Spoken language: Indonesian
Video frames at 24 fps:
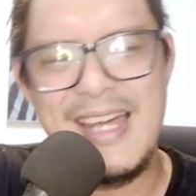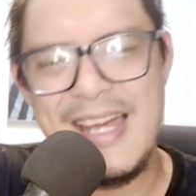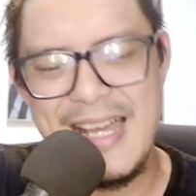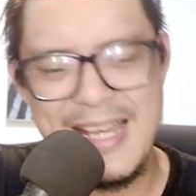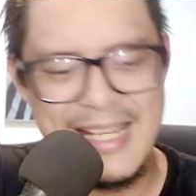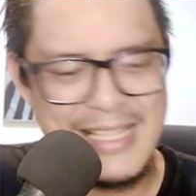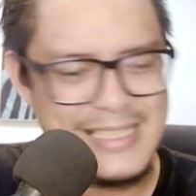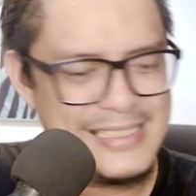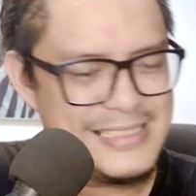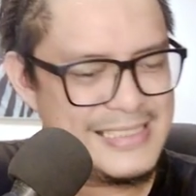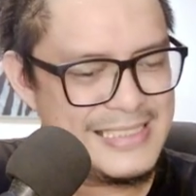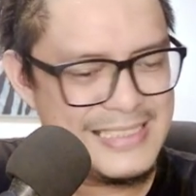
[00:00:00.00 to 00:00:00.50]

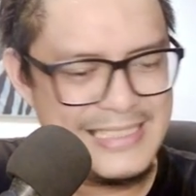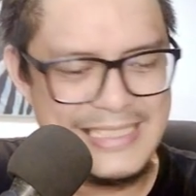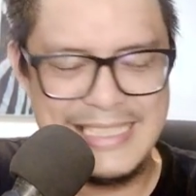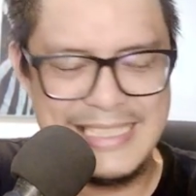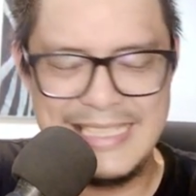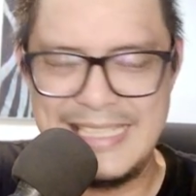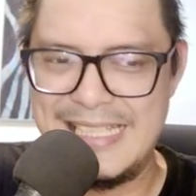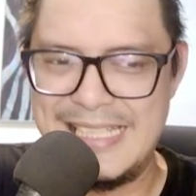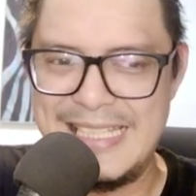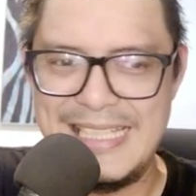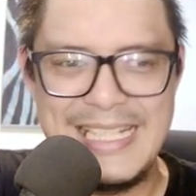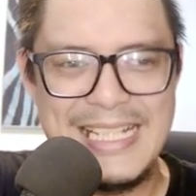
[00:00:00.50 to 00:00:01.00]
Nice,
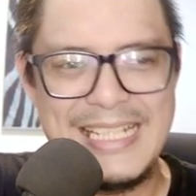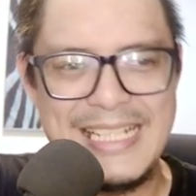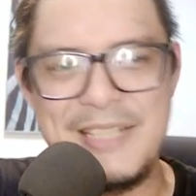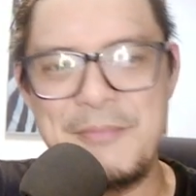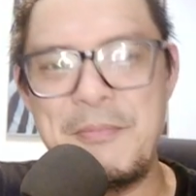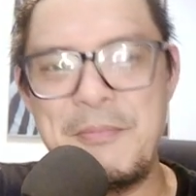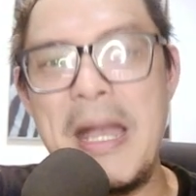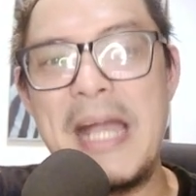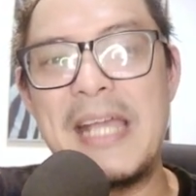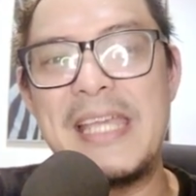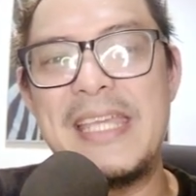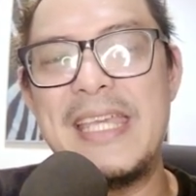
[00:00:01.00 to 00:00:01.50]
gila di
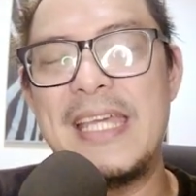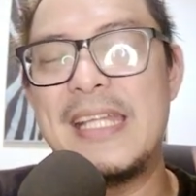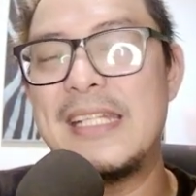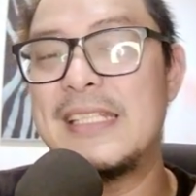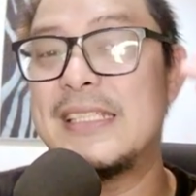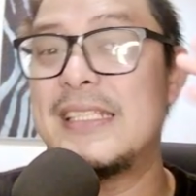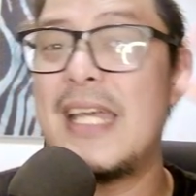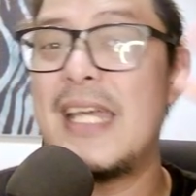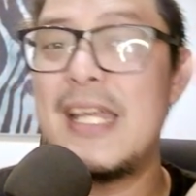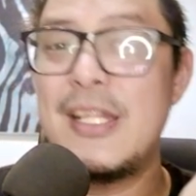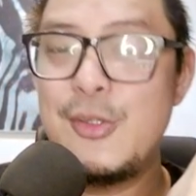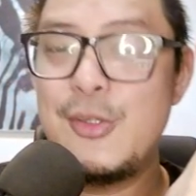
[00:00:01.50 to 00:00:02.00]
bagian
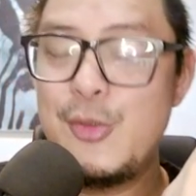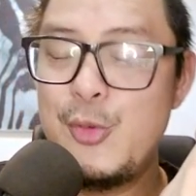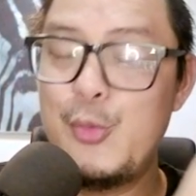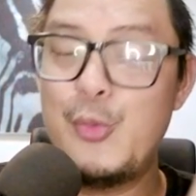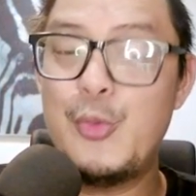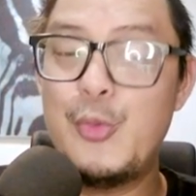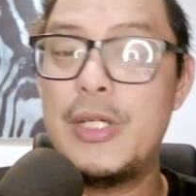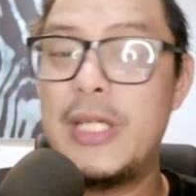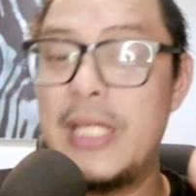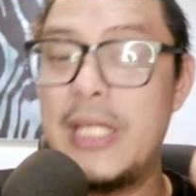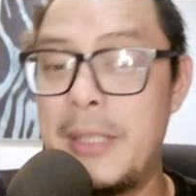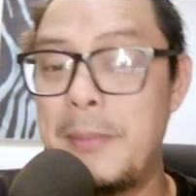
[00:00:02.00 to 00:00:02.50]
satu
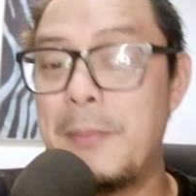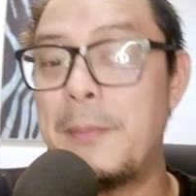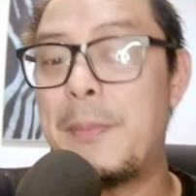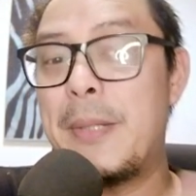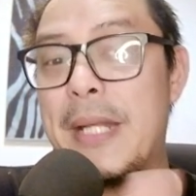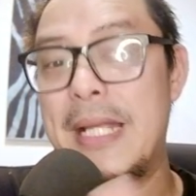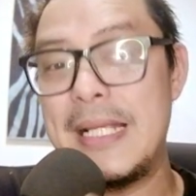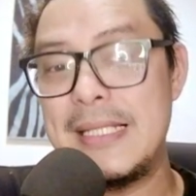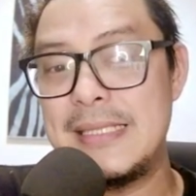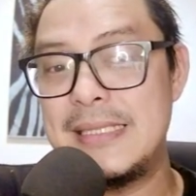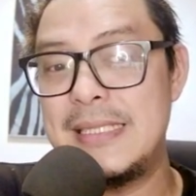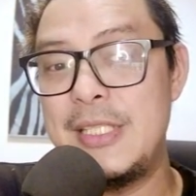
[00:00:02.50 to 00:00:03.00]

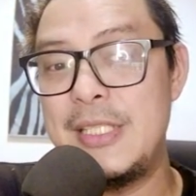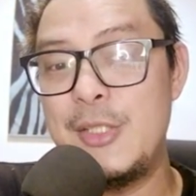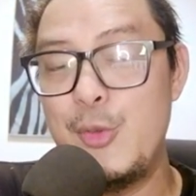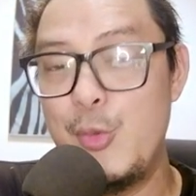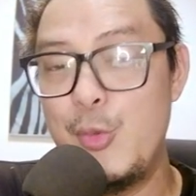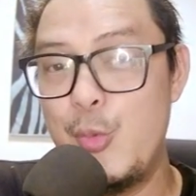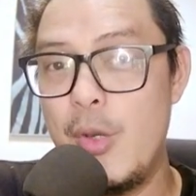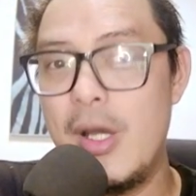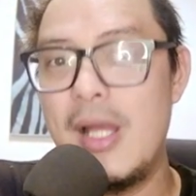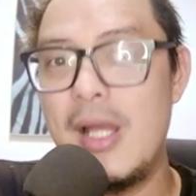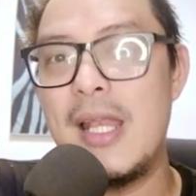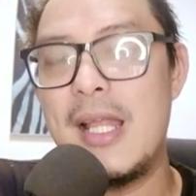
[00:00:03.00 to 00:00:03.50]
impresi
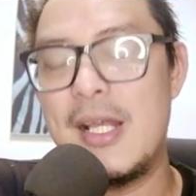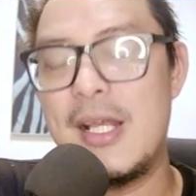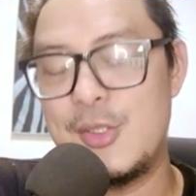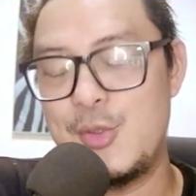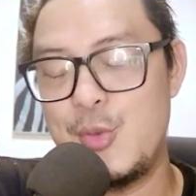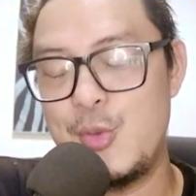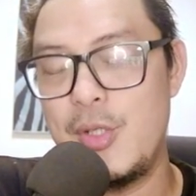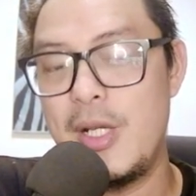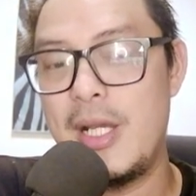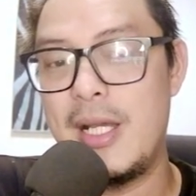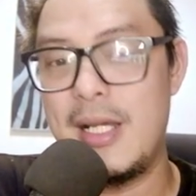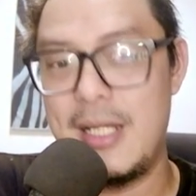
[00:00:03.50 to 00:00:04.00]
gue
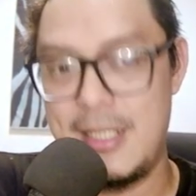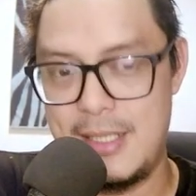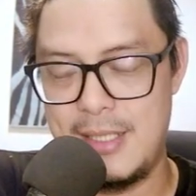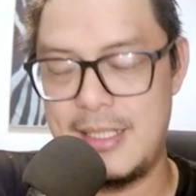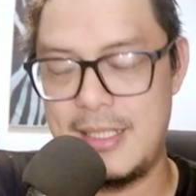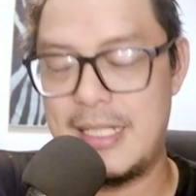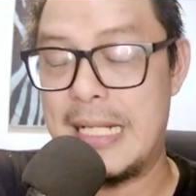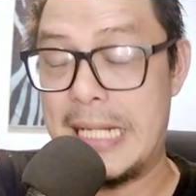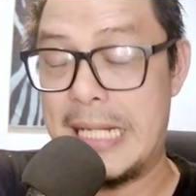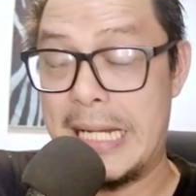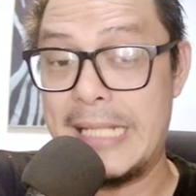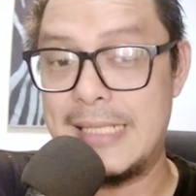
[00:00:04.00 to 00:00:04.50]
langsung
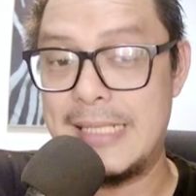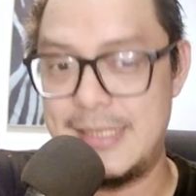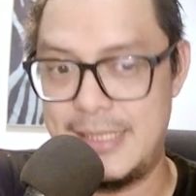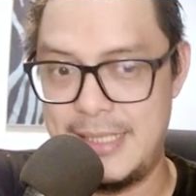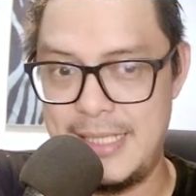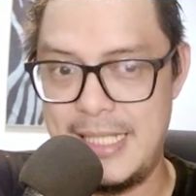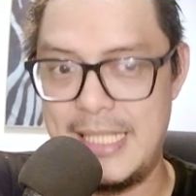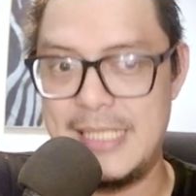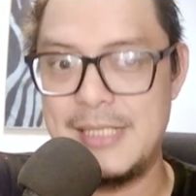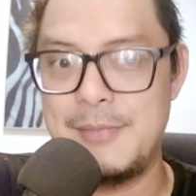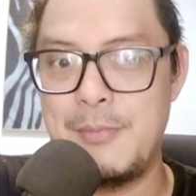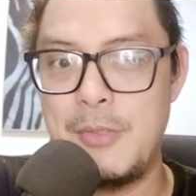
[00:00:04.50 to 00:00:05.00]
keren sih guys.